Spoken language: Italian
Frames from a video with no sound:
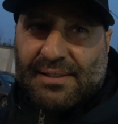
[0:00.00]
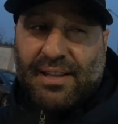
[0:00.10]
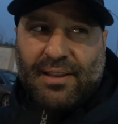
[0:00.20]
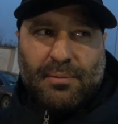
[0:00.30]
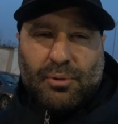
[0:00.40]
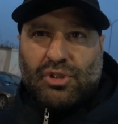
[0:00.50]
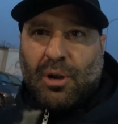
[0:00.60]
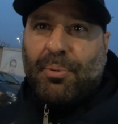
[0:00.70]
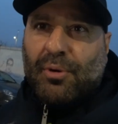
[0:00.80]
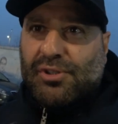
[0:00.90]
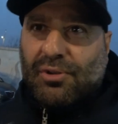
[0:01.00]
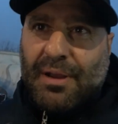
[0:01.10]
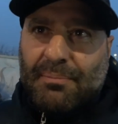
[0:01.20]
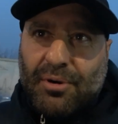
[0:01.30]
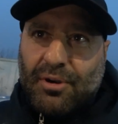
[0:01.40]
Sì, purtroppo questo
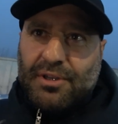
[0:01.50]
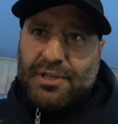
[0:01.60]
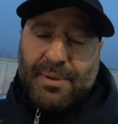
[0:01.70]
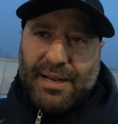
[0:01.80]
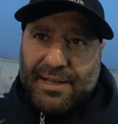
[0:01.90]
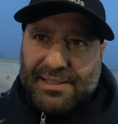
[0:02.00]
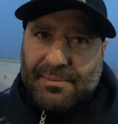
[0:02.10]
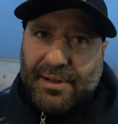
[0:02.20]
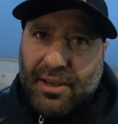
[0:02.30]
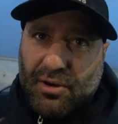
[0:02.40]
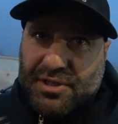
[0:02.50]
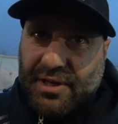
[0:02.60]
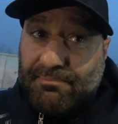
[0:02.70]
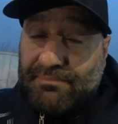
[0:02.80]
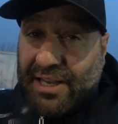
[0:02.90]
campo ci penalizza perché
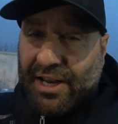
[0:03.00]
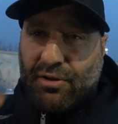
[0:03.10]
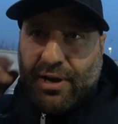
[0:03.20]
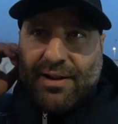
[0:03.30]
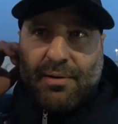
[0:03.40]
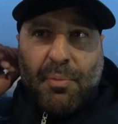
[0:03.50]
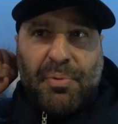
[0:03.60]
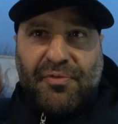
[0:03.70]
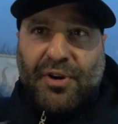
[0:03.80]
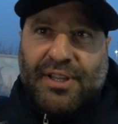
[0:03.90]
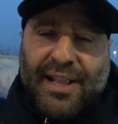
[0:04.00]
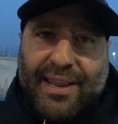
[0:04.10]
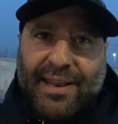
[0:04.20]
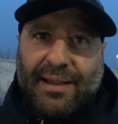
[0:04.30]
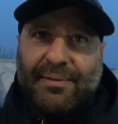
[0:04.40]
oggi credo che eravamo più forti
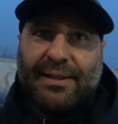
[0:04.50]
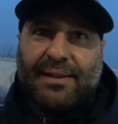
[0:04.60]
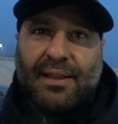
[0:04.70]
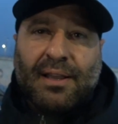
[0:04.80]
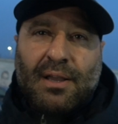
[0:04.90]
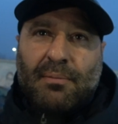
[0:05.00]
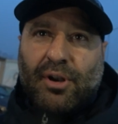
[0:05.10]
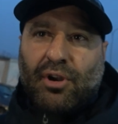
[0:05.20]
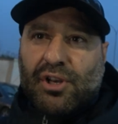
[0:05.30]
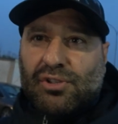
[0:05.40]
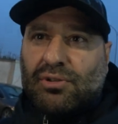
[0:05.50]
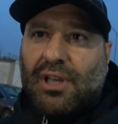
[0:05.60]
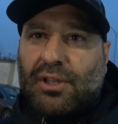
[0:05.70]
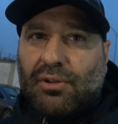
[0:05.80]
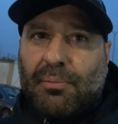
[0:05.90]
tecnicamente però il
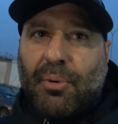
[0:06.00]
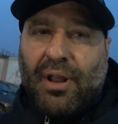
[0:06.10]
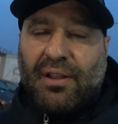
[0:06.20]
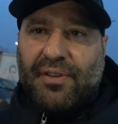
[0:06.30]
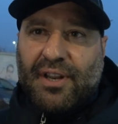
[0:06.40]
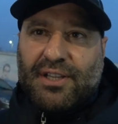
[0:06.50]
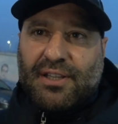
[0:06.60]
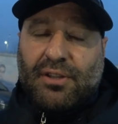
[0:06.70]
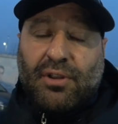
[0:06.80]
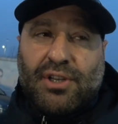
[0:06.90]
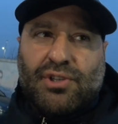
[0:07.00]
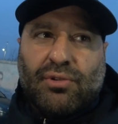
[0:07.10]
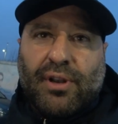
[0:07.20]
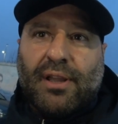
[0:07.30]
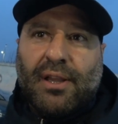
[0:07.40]
risultato è poi alla fine ci ha dato
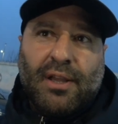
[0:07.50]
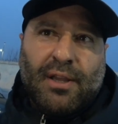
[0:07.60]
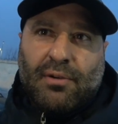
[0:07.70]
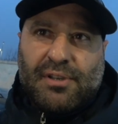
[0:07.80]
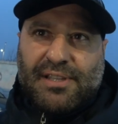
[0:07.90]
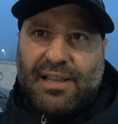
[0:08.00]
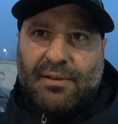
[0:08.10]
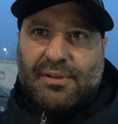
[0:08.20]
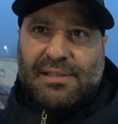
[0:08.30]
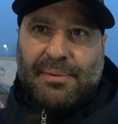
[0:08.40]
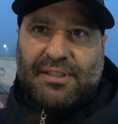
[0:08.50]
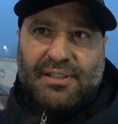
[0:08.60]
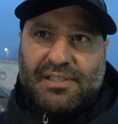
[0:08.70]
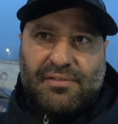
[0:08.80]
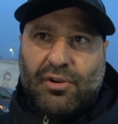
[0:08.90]
ragione, queste
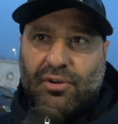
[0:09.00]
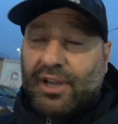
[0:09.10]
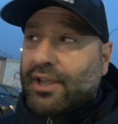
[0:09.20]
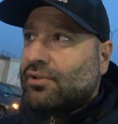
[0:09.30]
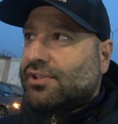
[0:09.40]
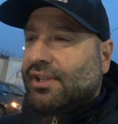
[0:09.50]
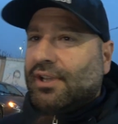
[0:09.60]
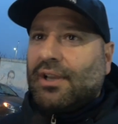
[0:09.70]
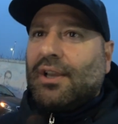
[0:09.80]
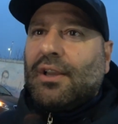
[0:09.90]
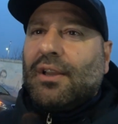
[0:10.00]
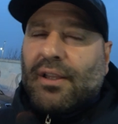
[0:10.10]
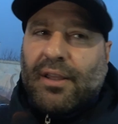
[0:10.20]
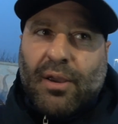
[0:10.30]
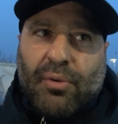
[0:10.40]
partite si vincono anche così
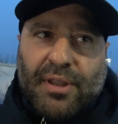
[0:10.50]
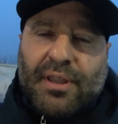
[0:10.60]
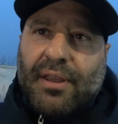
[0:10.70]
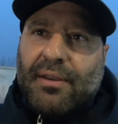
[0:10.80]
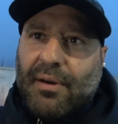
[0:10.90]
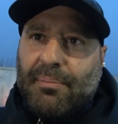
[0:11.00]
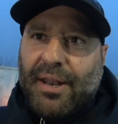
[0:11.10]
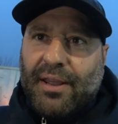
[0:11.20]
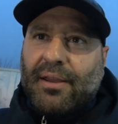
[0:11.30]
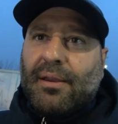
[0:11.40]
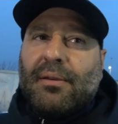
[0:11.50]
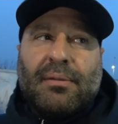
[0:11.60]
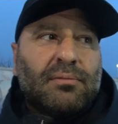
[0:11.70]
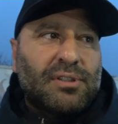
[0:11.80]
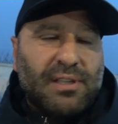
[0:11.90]
e quindi va bene
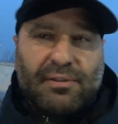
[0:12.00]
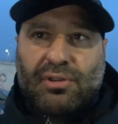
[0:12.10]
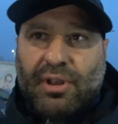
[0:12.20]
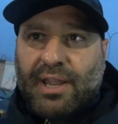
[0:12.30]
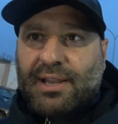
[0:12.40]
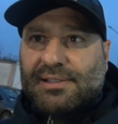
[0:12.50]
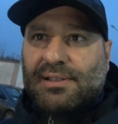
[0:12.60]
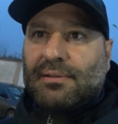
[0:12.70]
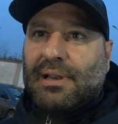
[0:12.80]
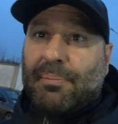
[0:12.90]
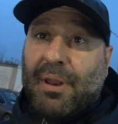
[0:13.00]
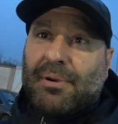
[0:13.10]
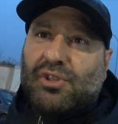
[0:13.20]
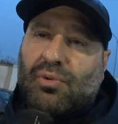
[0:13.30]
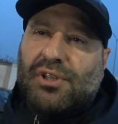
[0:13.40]
questa vittoria in casa, la ecco prima
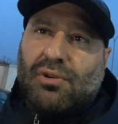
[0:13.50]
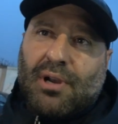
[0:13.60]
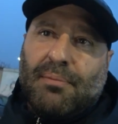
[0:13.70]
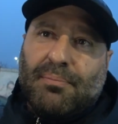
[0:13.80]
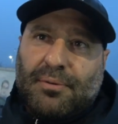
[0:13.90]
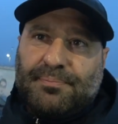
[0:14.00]
lei, su questo campo.